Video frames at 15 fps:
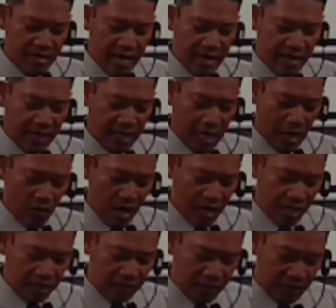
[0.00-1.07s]
dan engkau
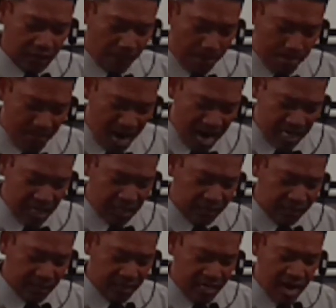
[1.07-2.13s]
akan tetap makan
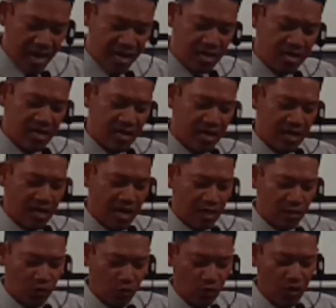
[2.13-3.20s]
sehidangan dengan
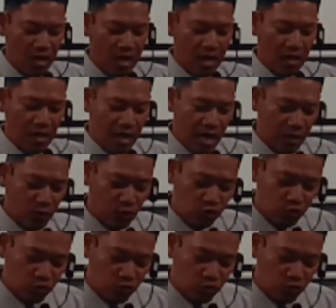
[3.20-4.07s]
aku. Lalu